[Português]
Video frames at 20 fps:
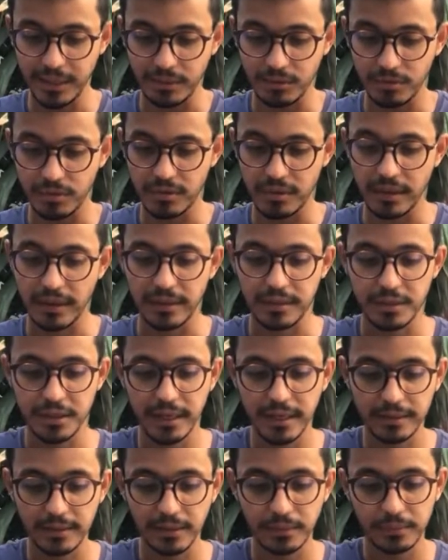a minha costela
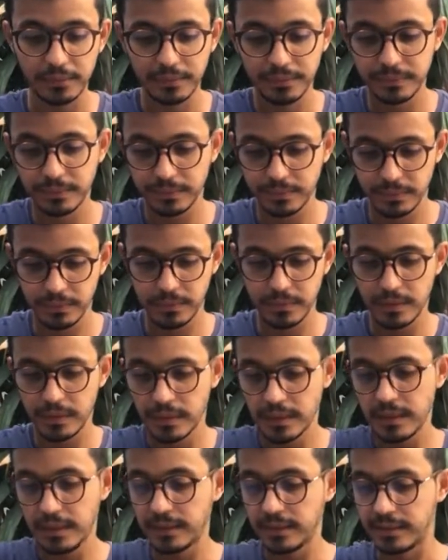de Adão
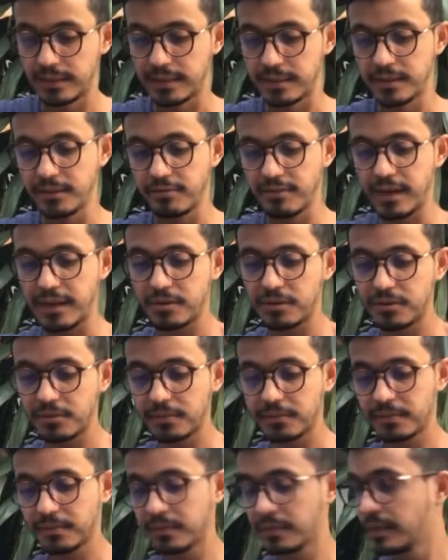nesse
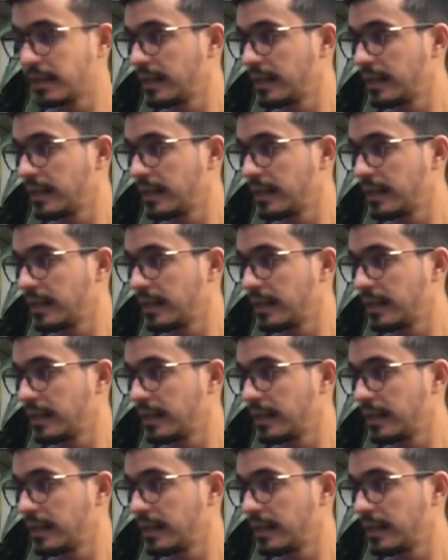vaso.